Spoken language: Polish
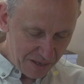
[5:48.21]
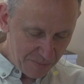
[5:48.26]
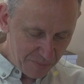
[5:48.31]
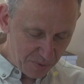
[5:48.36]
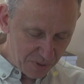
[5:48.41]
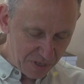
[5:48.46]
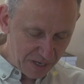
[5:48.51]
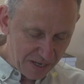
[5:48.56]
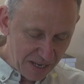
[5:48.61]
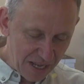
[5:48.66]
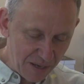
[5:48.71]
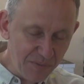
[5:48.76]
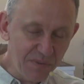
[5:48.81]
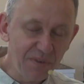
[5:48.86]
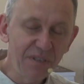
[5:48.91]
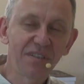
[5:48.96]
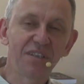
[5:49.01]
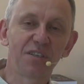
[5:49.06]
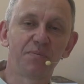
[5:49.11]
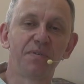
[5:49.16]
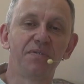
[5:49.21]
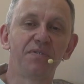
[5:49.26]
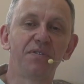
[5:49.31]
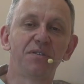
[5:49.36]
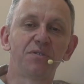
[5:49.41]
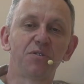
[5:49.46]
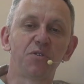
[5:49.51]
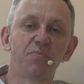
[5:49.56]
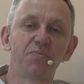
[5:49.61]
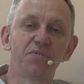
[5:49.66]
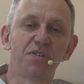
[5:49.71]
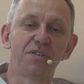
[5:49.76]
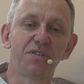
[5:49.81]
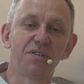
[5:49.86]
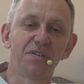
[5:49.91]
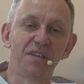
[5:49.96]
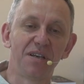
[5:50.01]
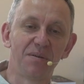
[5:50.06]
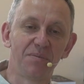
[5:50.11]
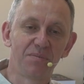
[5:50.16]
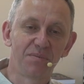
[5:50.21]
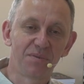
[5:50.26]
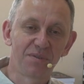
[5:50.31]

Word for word: pogadamy i też pewnie coś przeczytam,